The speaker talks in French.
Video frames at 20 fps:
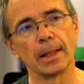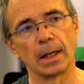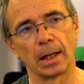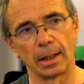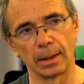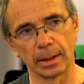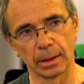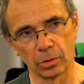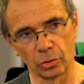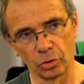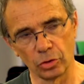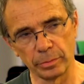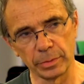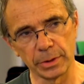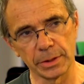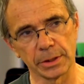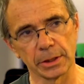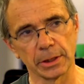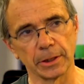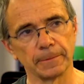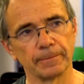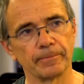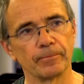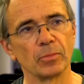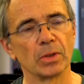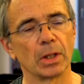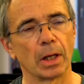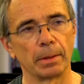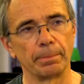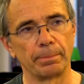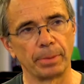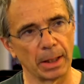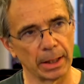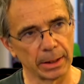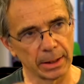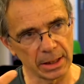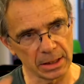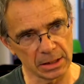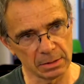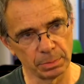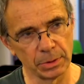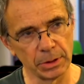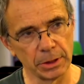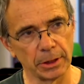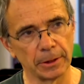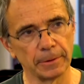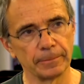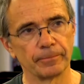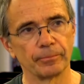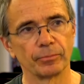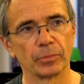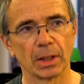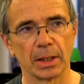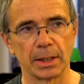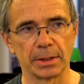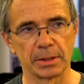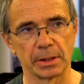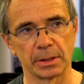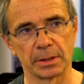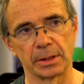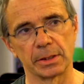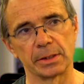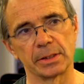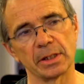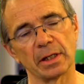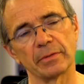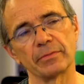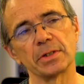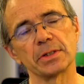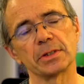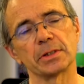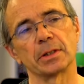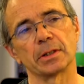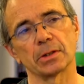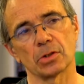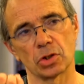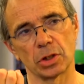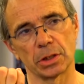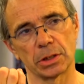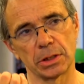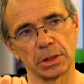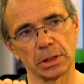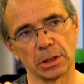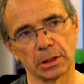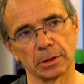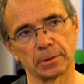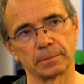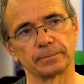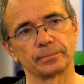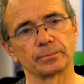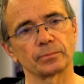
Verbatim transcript: à l'économiser, à ne pas la gaspiller, et c'est ces services énergétiques